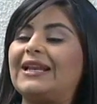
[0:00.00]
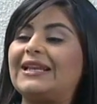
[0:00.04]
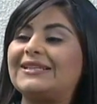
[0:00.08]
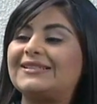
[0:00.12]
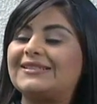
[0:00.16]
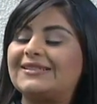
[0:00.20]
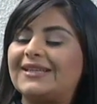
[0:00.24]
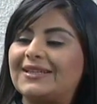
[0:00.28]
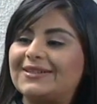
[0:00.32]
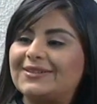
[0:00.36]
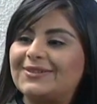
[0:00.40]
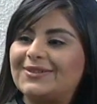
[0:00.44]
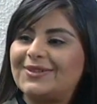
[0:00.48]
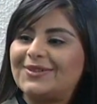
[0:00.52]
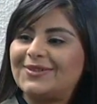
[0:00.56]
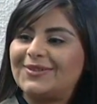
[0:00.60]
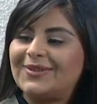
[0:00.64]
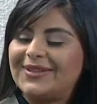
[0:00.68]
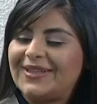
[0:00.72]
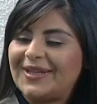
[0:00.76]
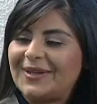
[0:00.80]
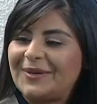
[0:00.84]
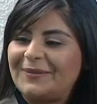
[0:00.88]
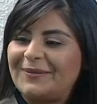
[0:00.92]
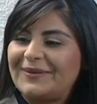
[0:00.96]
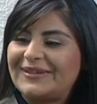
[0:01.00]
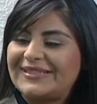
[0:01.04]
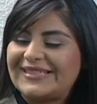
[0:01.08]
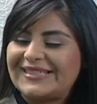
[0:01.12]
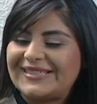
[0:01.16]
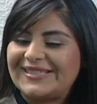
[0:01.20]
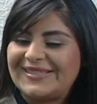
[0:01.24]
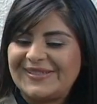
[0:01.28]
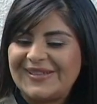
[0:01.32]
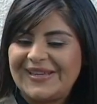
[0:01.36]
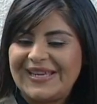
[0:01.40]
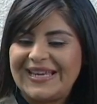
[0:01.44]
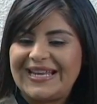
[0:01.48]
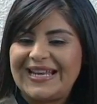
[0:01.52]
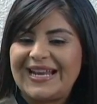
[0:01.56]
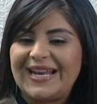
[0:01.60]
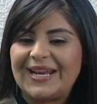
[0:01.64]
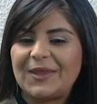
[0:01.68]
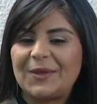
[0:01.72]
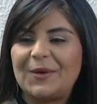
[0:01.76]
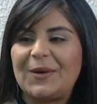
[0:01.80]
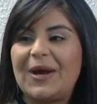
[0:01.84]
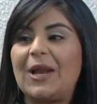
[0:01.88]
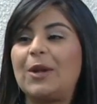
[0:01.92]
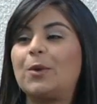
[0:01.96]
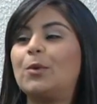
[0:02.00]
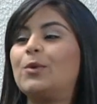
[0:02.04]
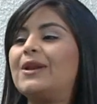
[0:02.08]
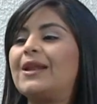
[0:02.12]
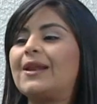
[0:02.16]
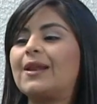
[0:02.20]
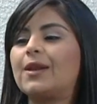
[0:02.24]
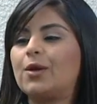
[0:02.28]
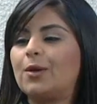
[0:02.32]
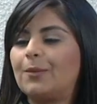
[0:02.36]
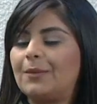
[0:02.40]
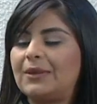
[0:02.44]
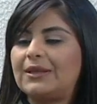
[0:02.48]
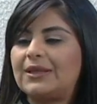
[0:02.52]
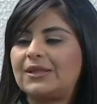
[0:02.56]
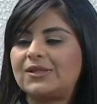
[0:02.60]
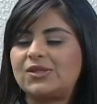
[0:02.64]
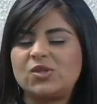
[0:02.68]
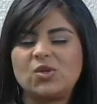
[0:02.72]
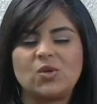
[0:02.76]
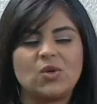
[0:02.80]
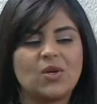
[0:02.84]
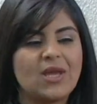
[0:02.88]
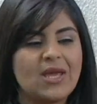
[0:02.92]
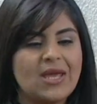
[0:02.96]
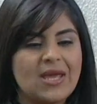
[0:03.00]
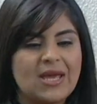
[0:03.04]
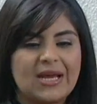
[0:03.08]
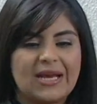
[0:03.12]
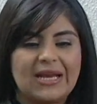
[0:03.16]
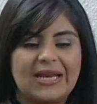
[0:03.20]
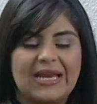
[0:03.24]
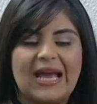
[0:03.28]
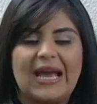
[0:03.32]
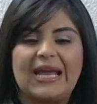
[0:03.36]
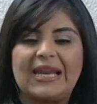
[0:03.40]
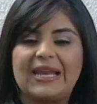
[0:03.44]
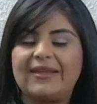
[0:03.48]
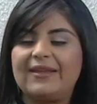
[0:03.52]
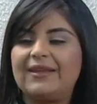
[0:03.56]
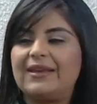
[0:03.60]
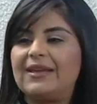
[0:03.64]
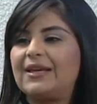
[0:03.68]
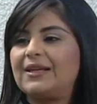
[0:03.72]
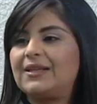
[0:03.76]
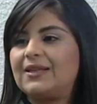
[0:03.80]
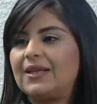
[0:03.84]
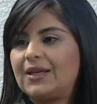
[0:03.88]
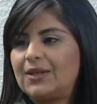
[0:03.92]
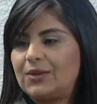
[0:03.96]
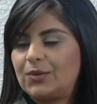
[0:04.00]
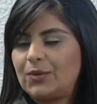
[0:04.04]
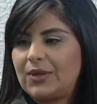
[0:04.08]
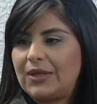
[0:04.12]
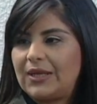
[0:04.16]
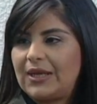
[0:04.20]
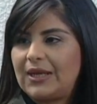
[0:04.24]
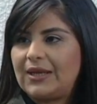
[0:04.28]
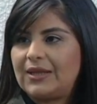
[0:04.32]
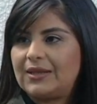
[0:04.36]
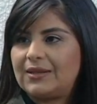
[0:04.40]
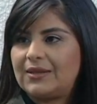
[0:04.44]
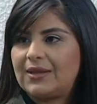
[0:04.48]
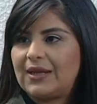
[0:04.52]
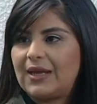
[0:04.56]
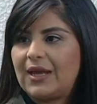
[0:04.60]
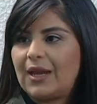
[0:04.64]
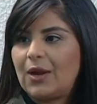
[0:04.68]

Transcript: finalizando nuestra conversación, Gerardo, ¿alguna recomendación clara, directa que tú quieras entender?